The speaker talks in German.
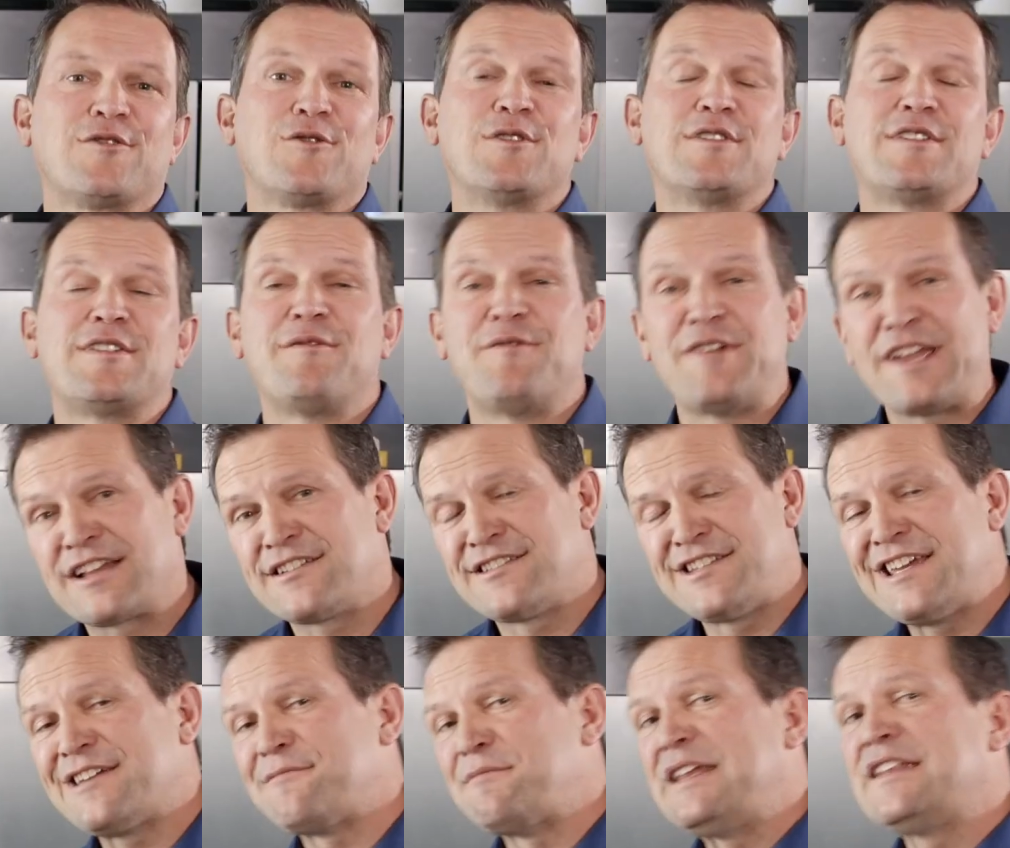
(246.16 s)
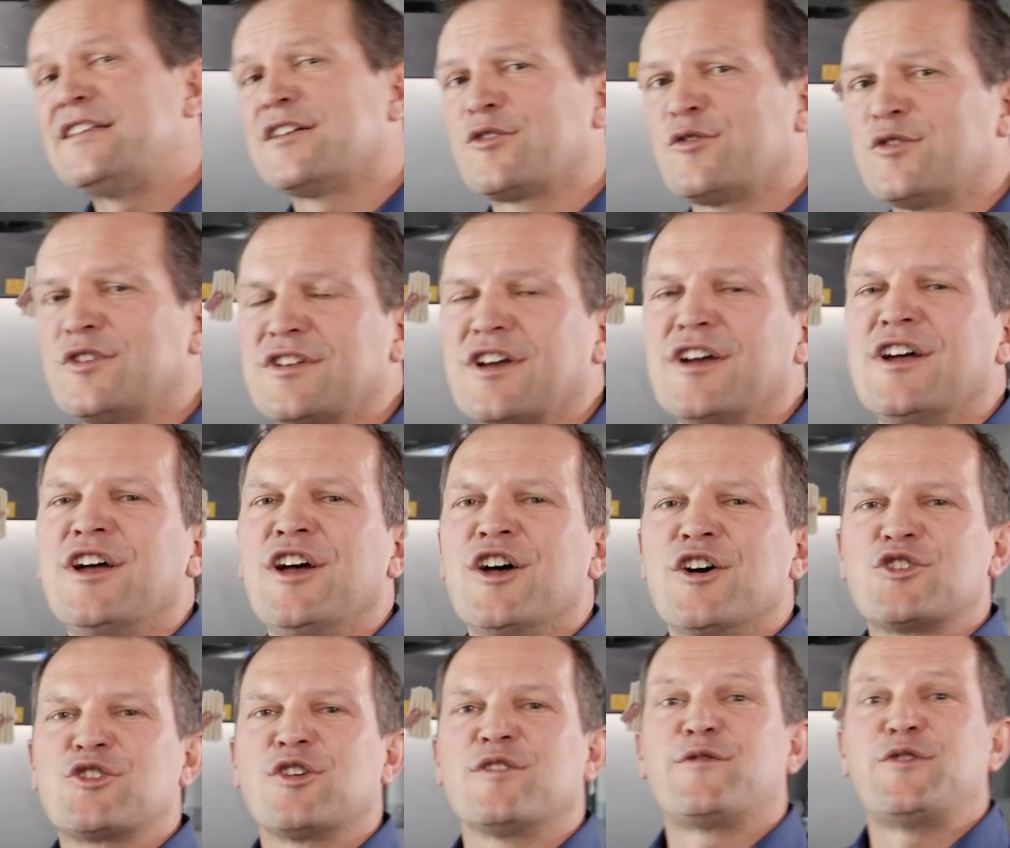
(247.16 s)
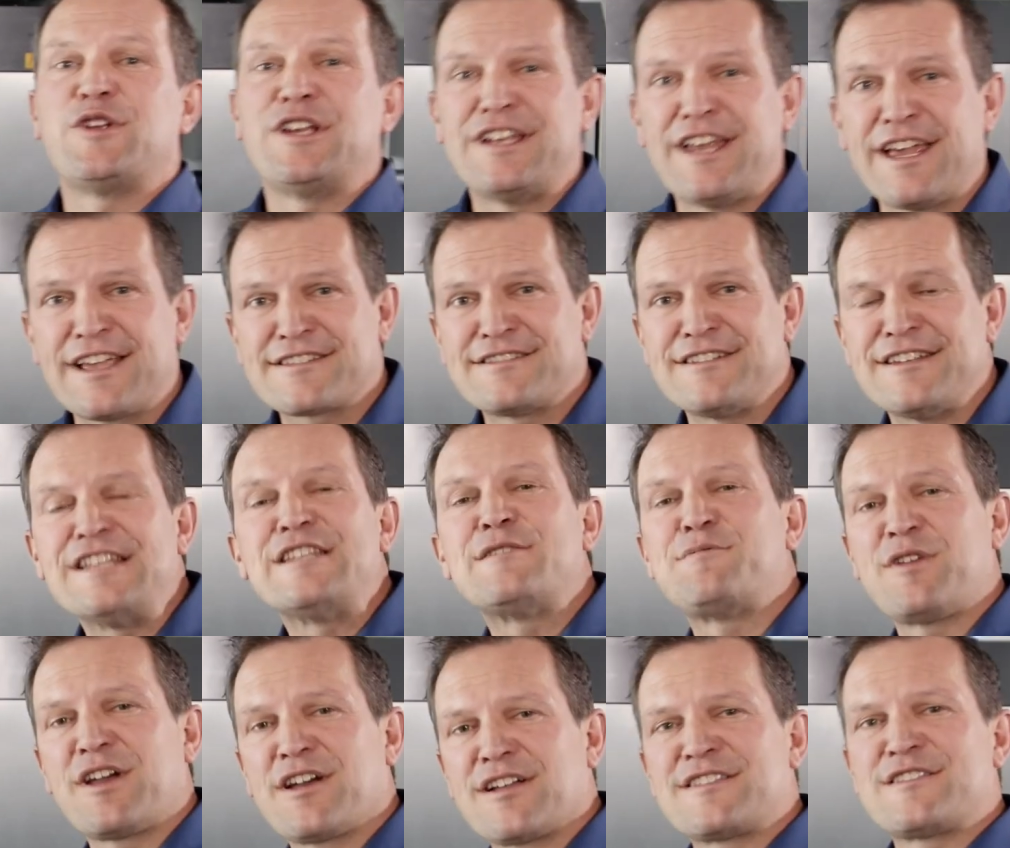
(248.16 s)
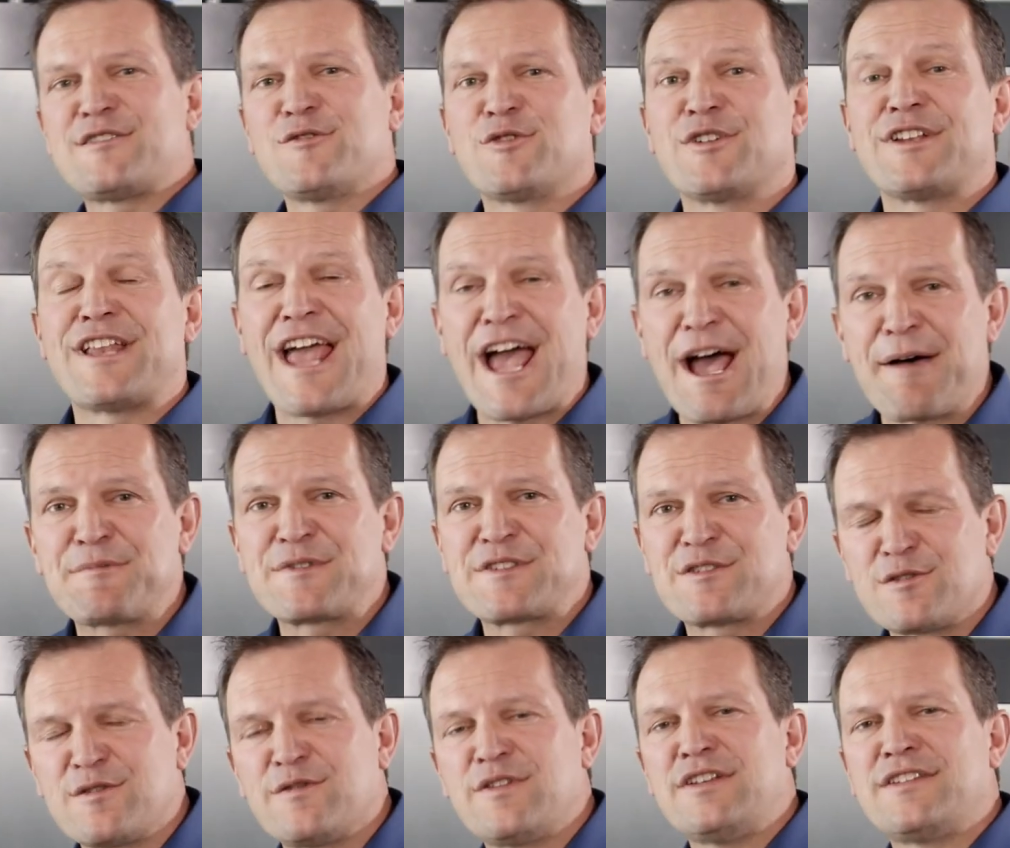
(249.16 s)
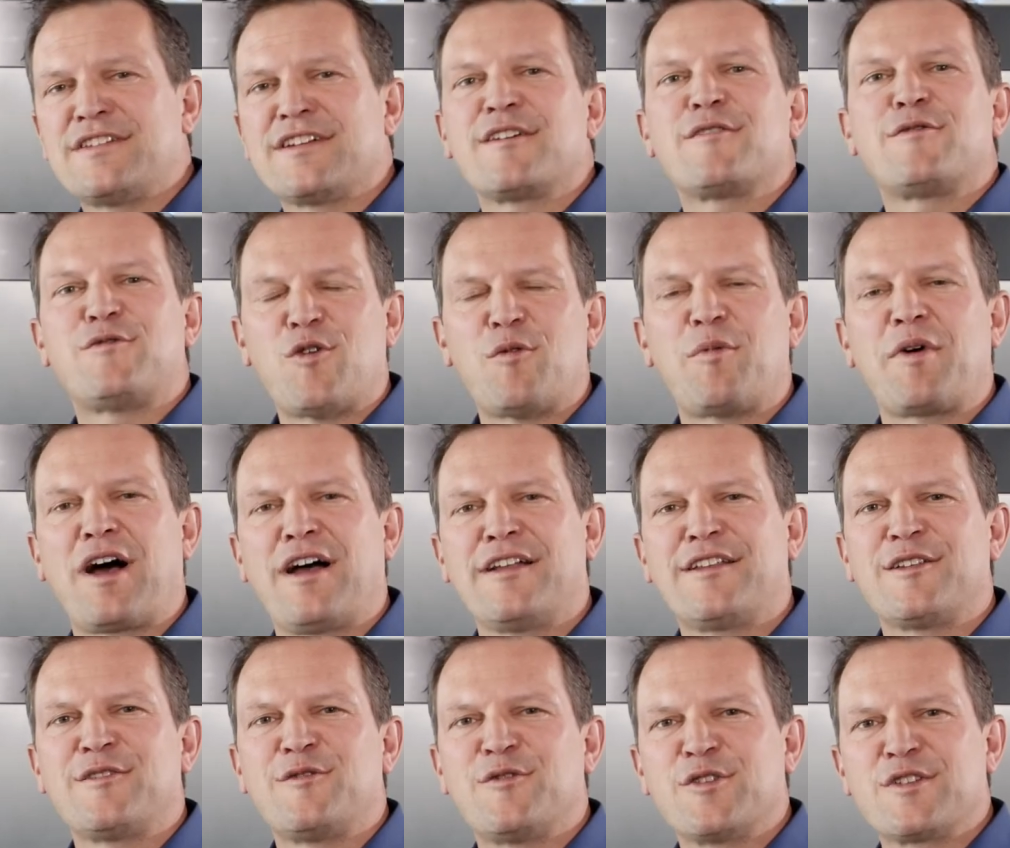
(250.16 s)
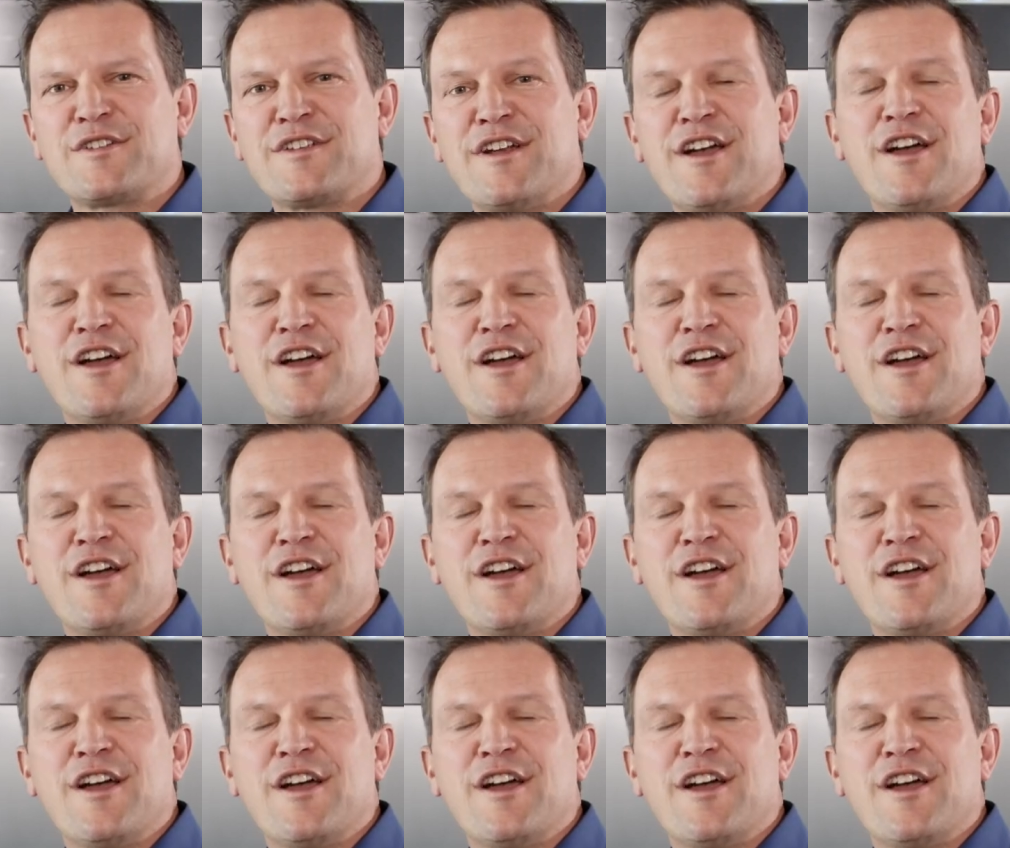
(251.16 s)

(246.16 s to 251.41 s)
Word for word: Und während hier im Hintergrund schon für die nächsten Inspirationen Herbst und Winter vorbereitet wird,